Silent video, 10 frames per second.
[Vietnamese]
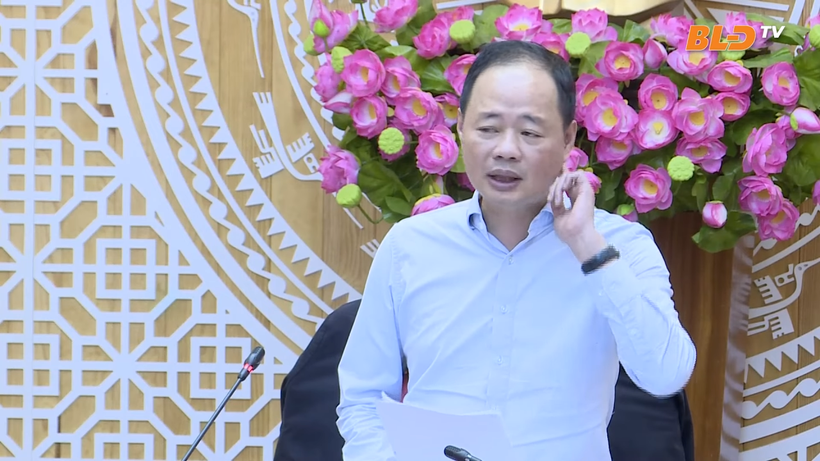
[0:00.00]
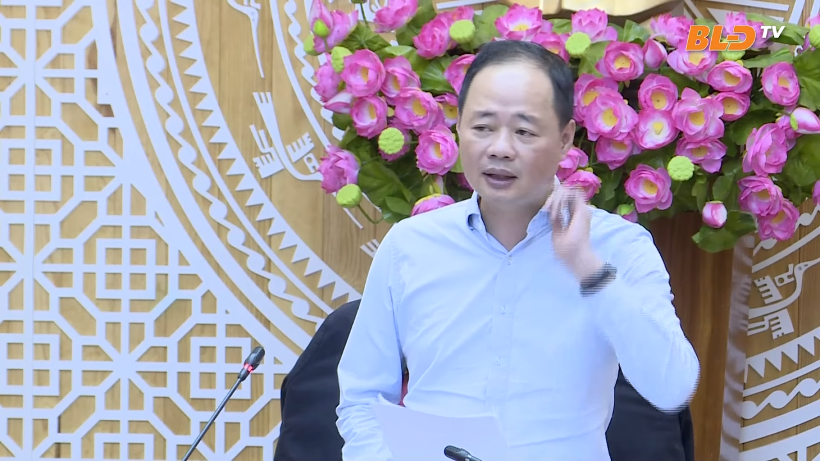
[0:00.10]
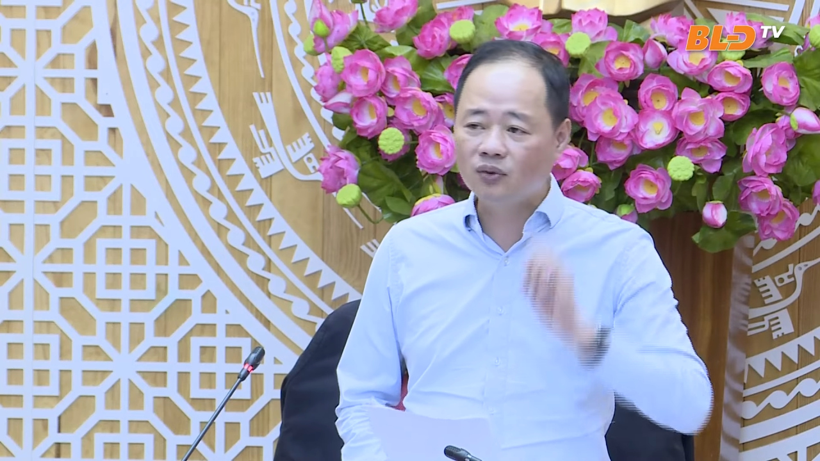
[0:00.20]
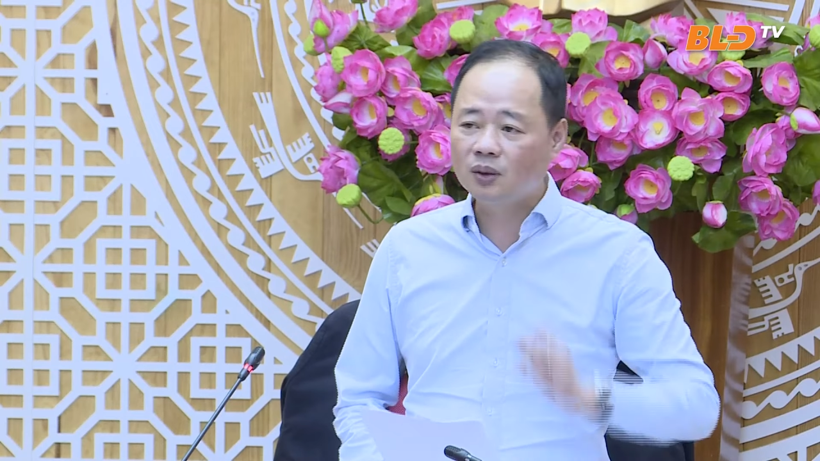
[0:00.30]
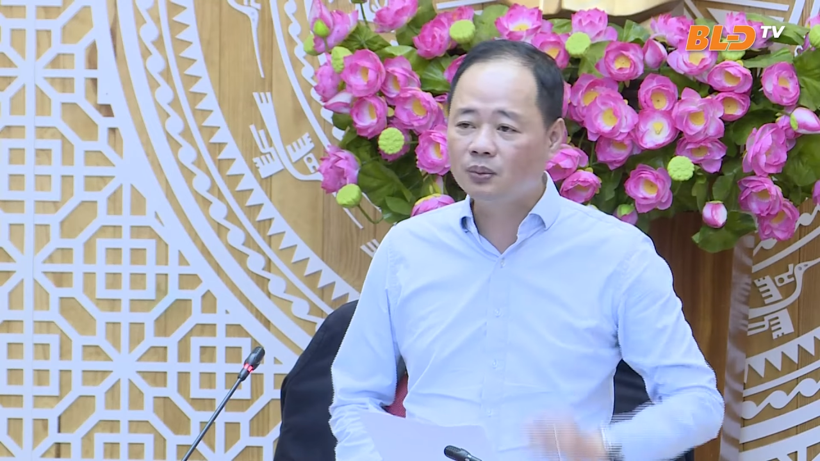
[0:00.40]

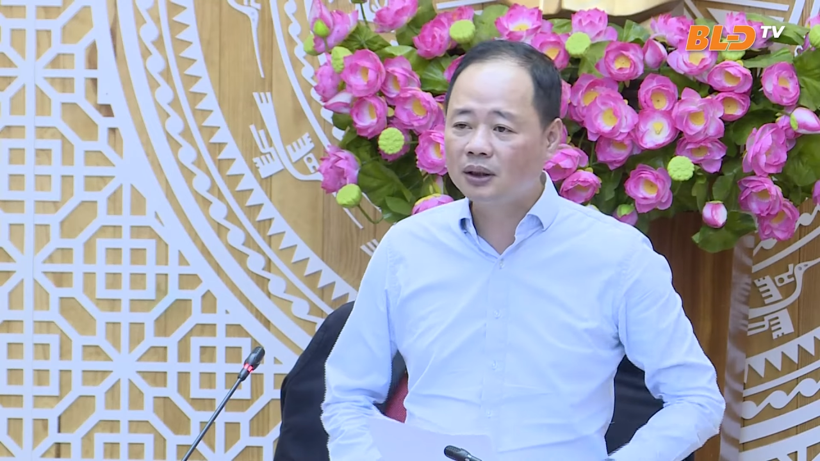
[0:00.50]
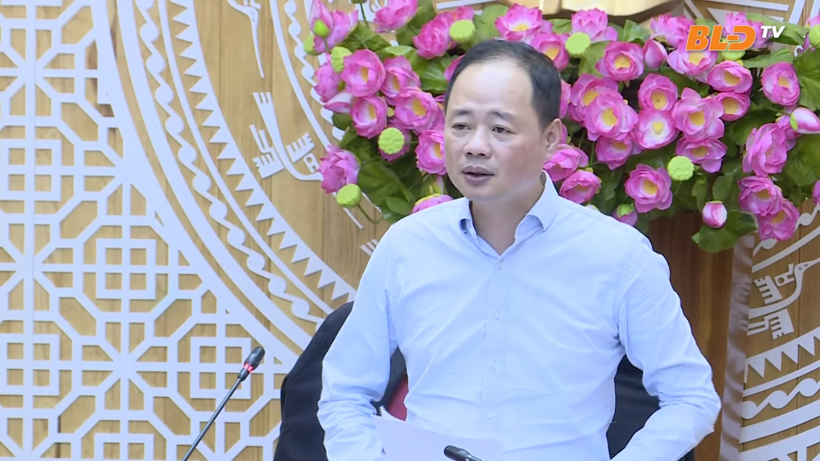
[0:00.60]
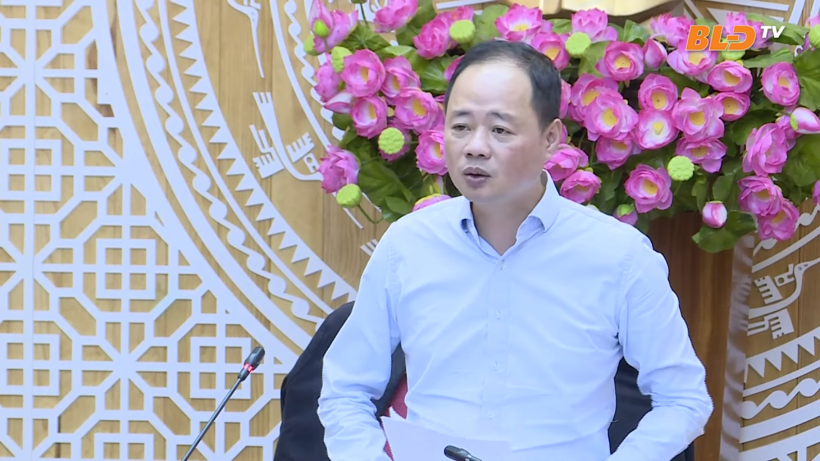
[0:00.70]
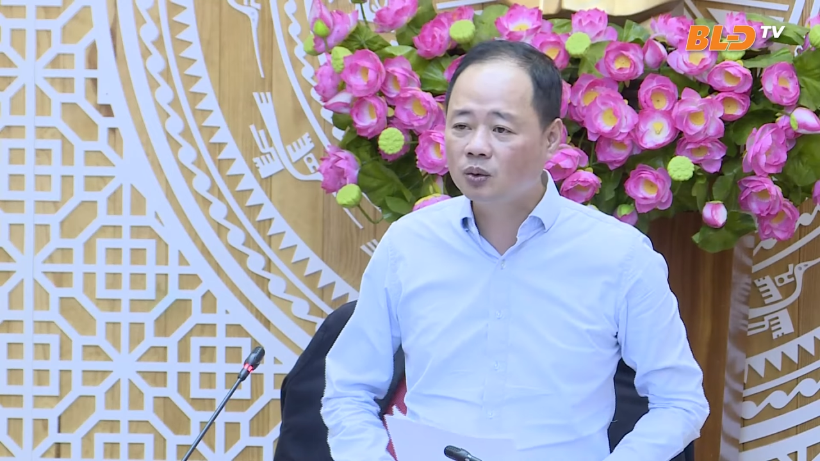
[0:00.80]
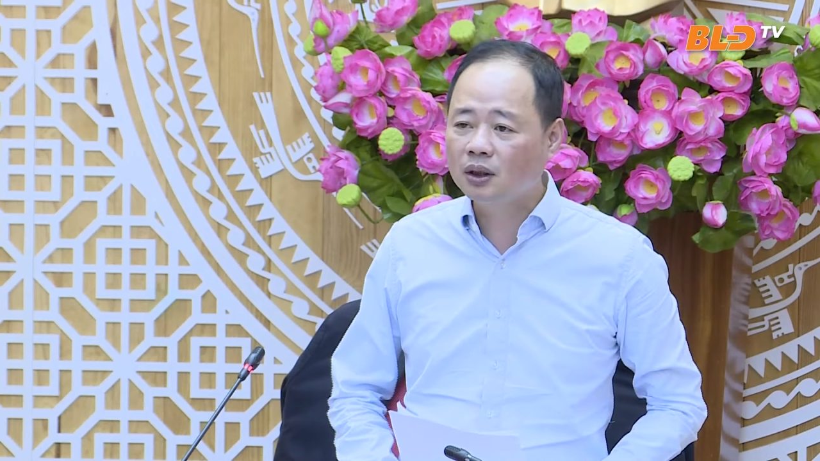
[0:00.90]
ta vươn mình
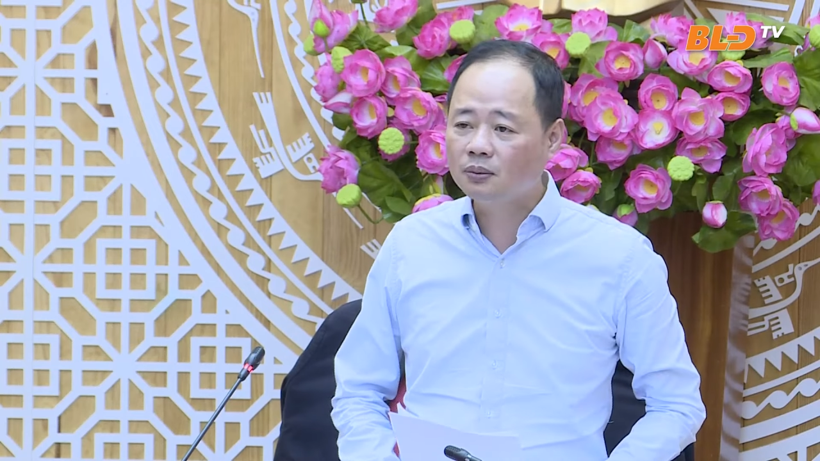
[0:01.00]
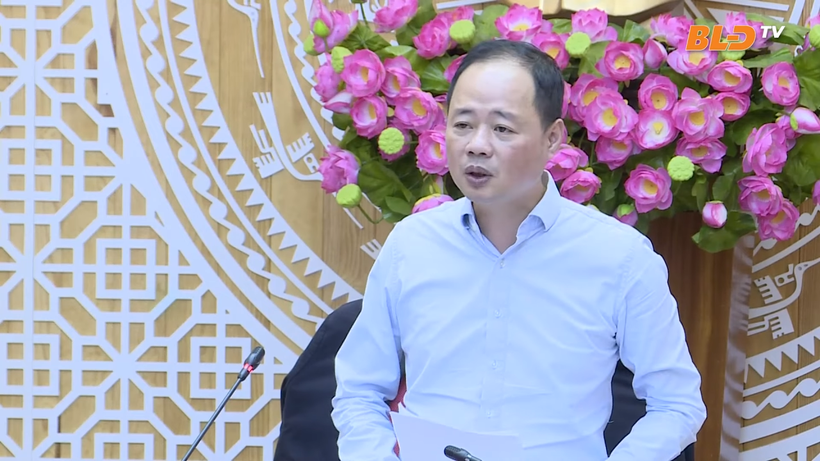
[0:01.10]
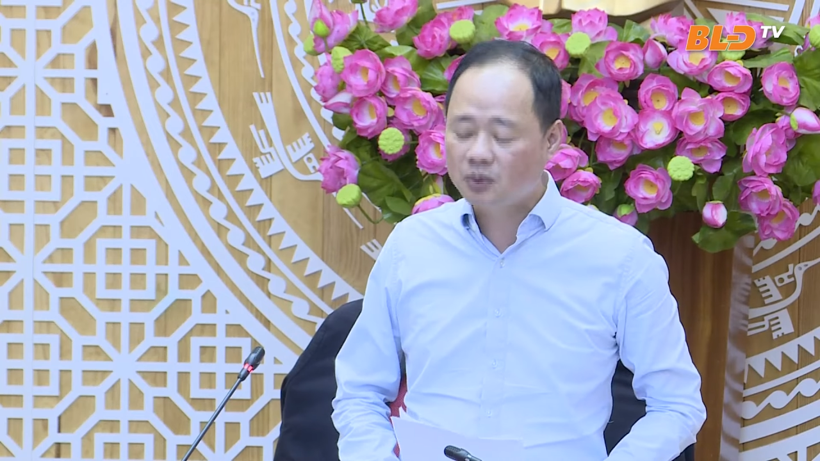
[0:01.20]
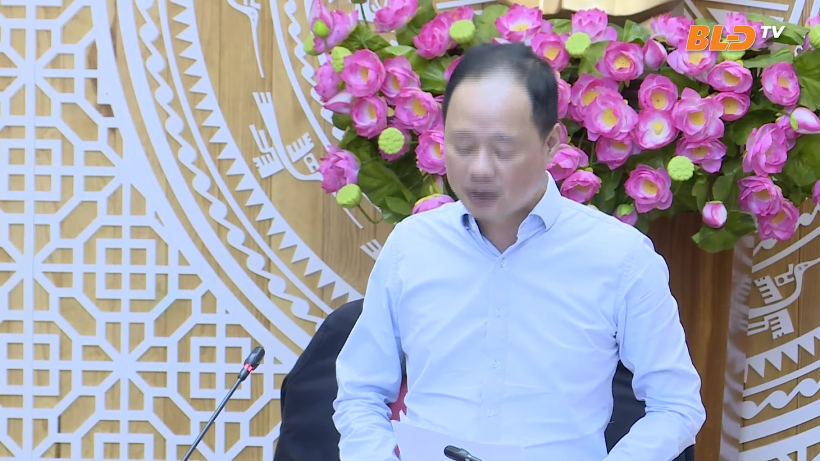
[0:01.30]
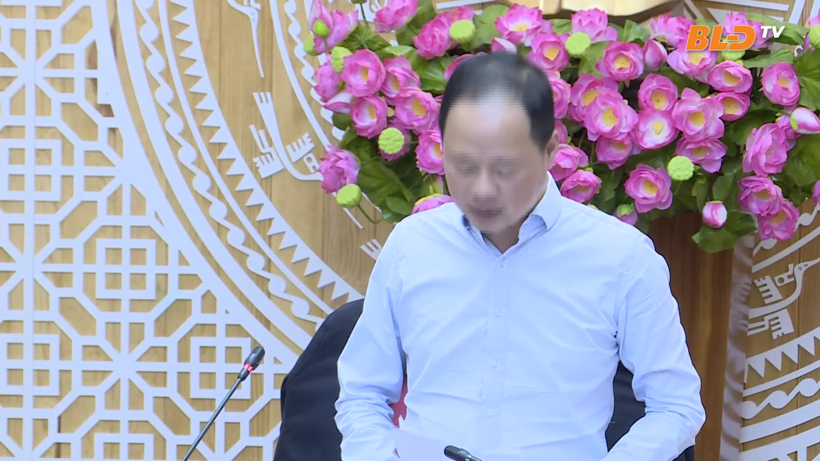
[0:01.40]
cùng đất nước
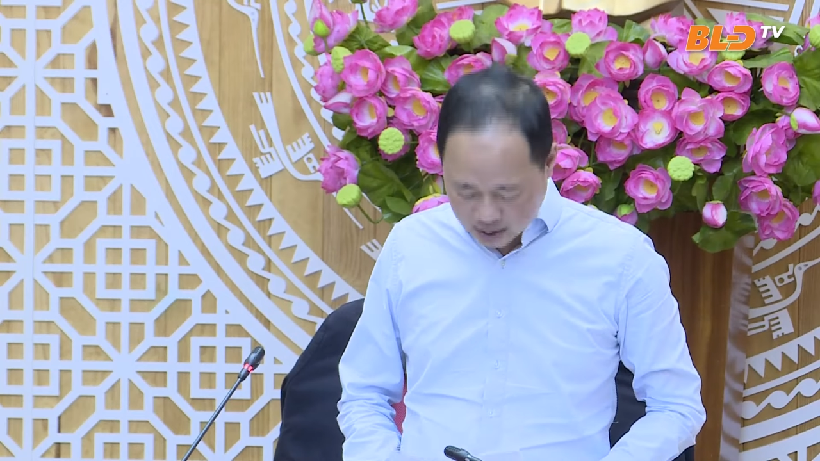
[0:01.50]
ông chí